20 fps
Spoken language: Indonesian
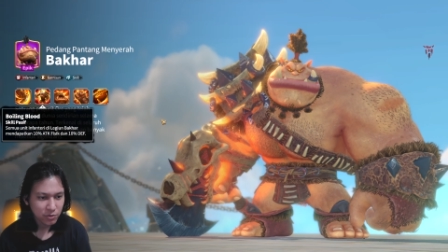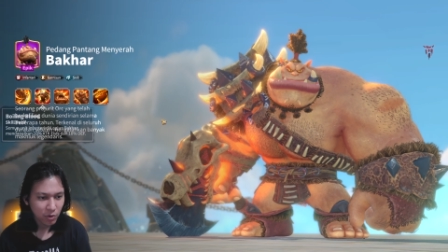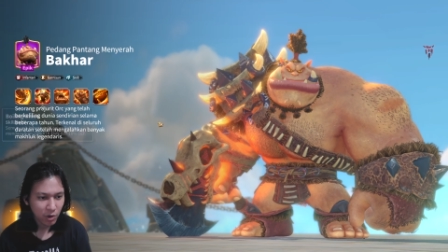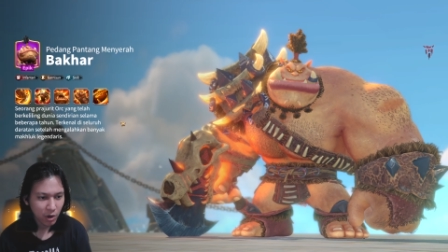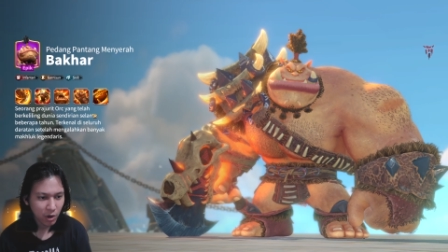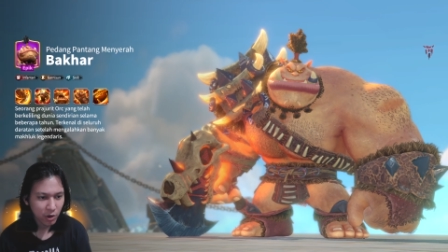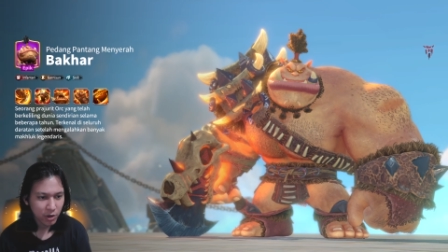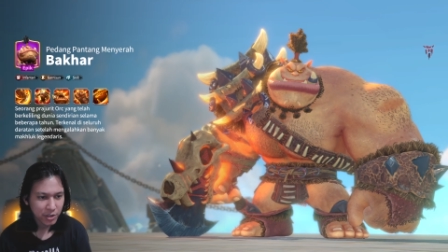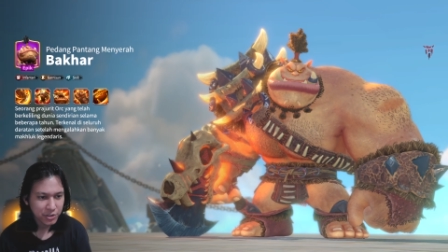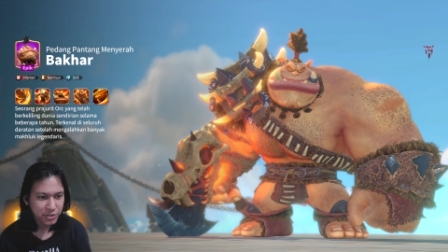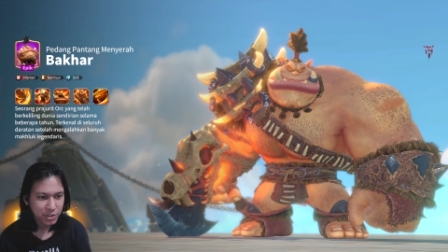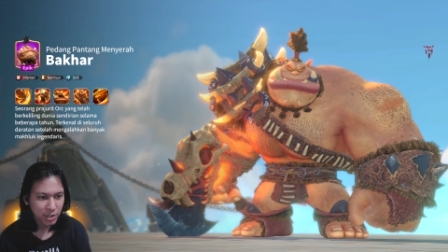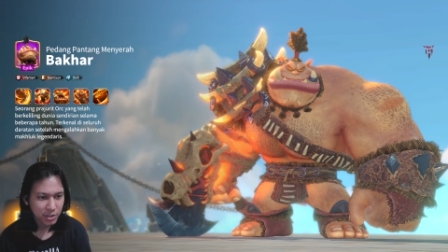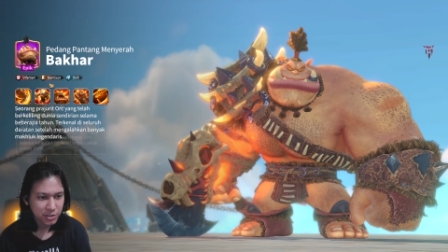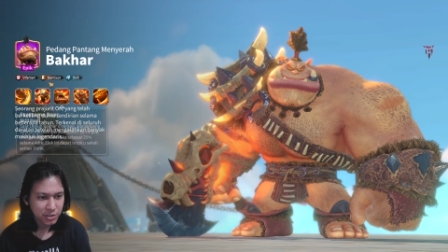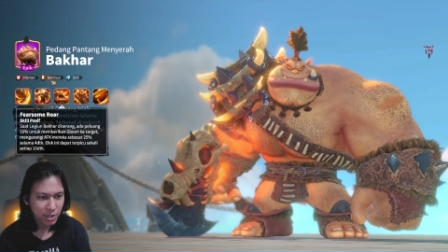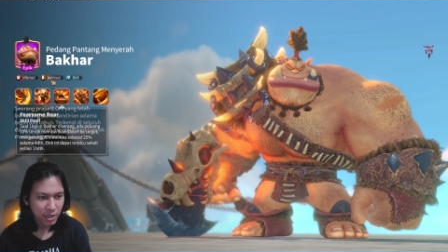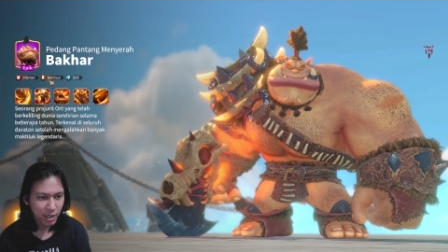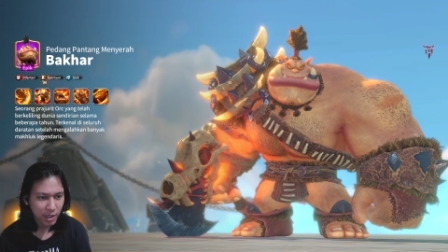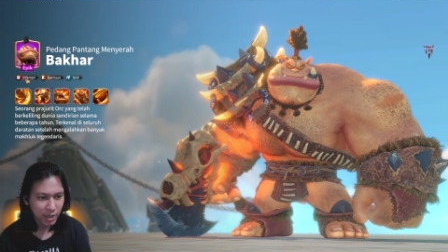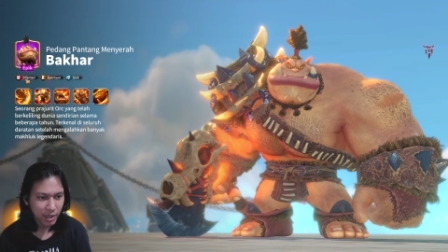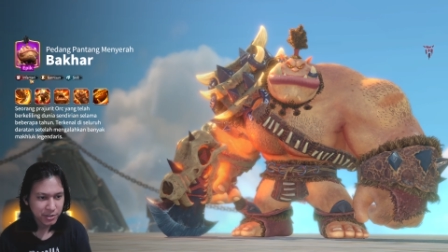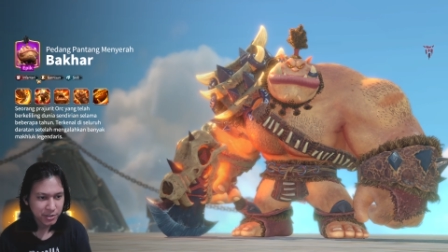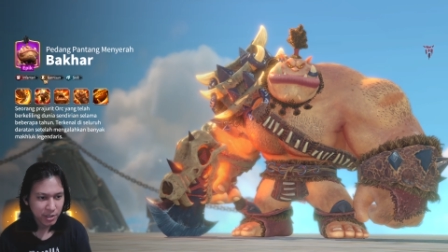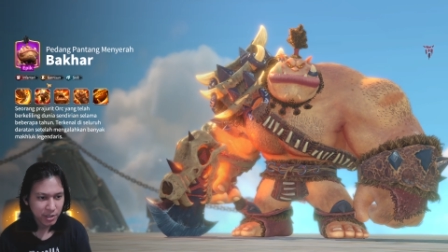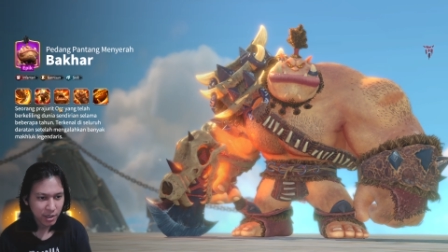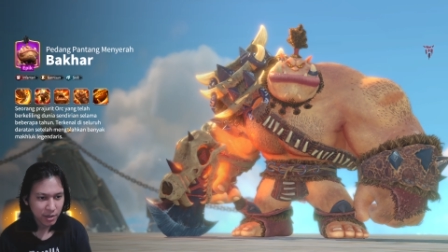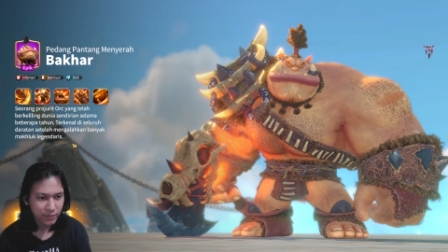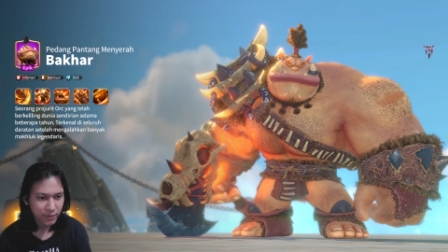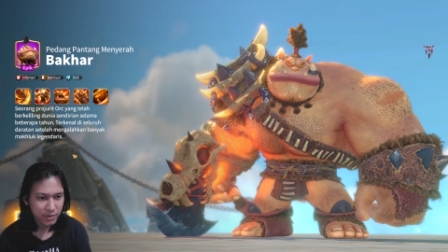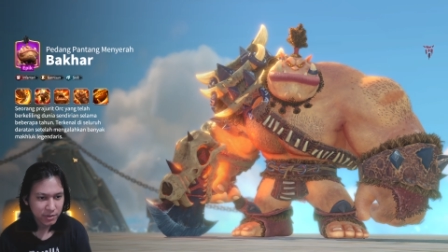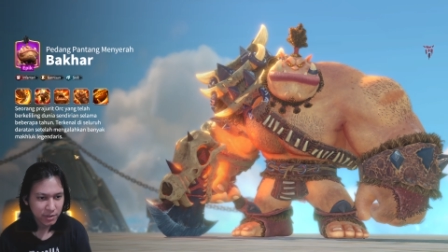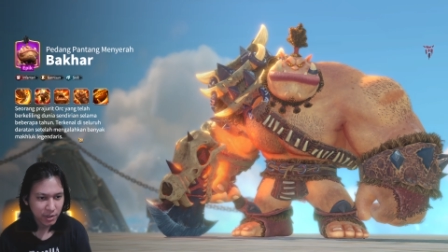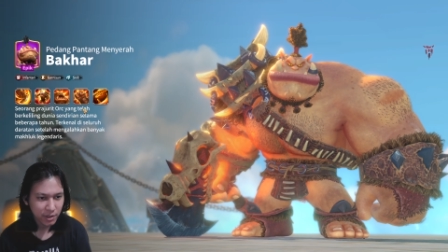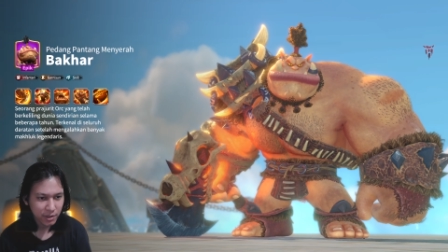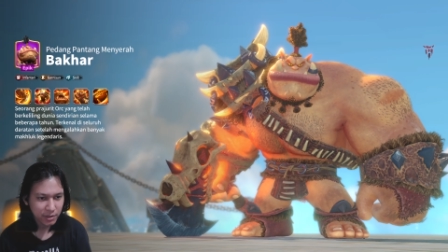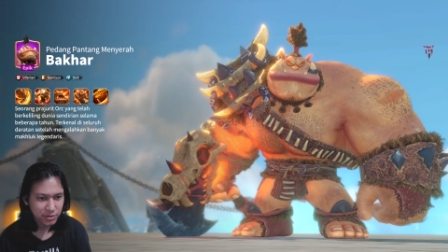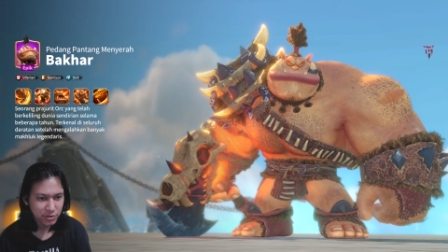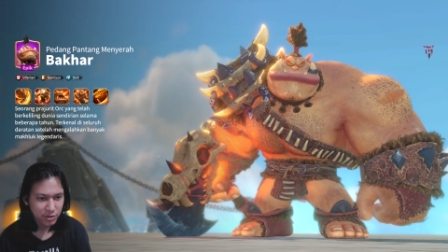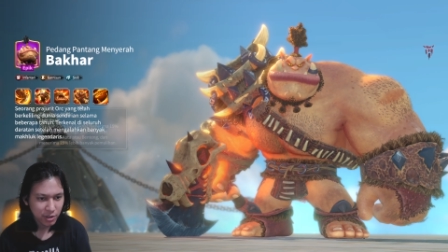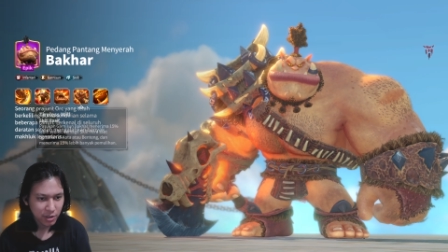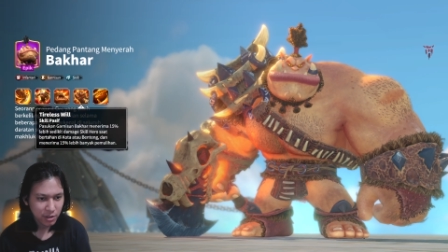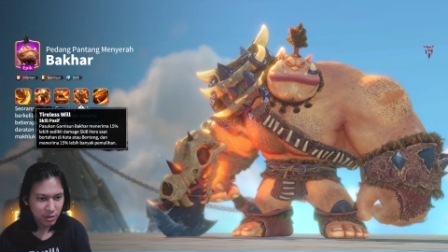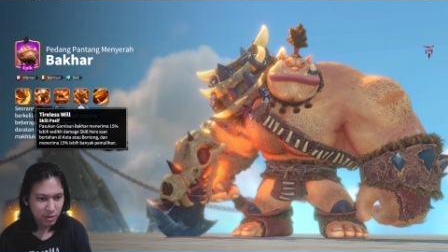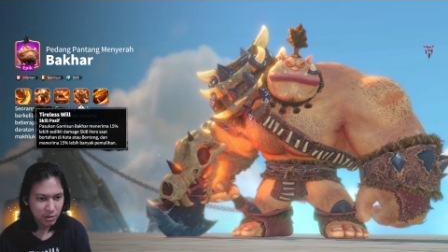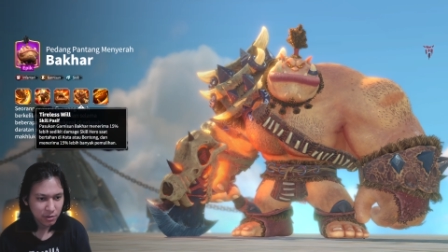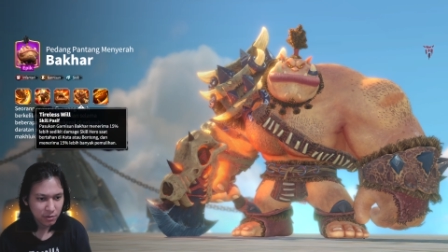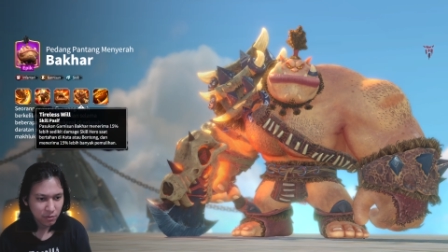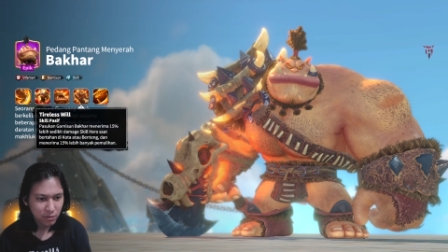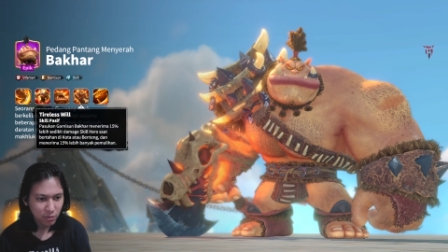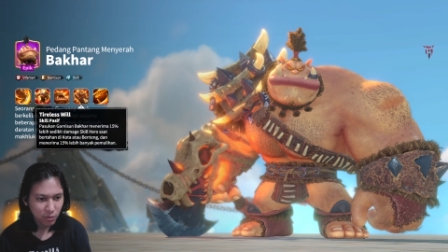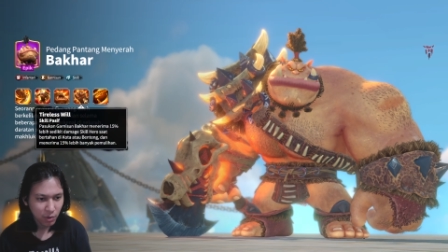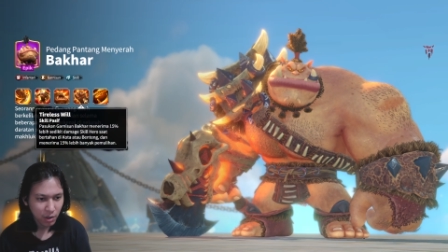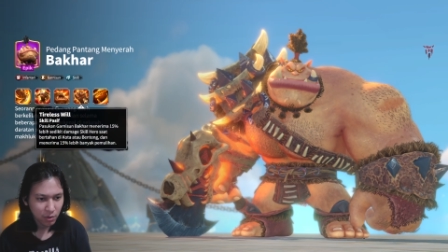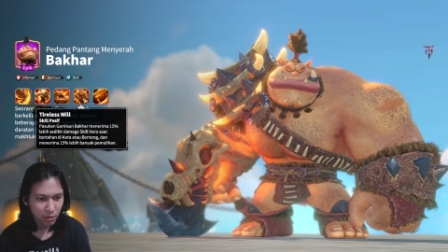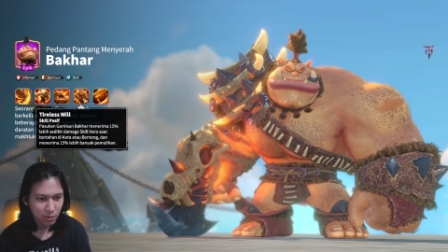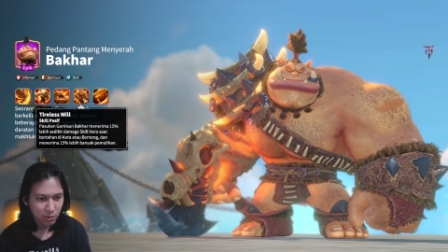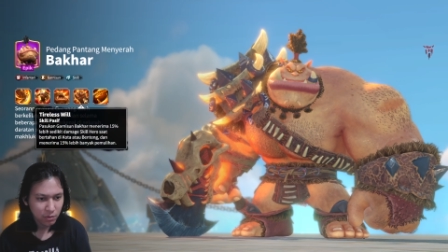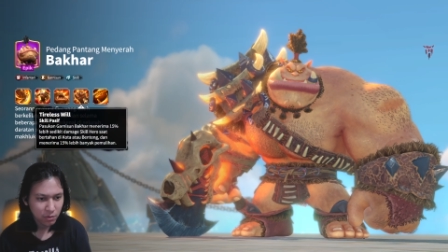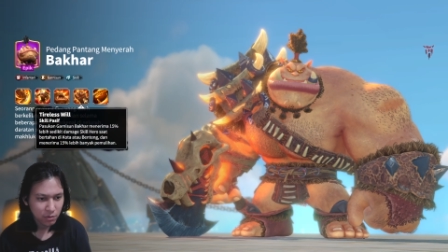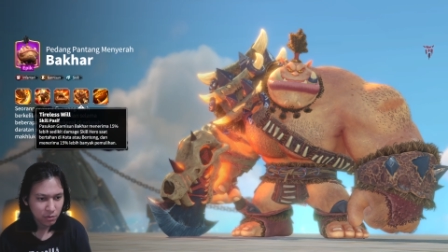Oh, ini skill-skillnya guys ya. Inventory skill. Wow.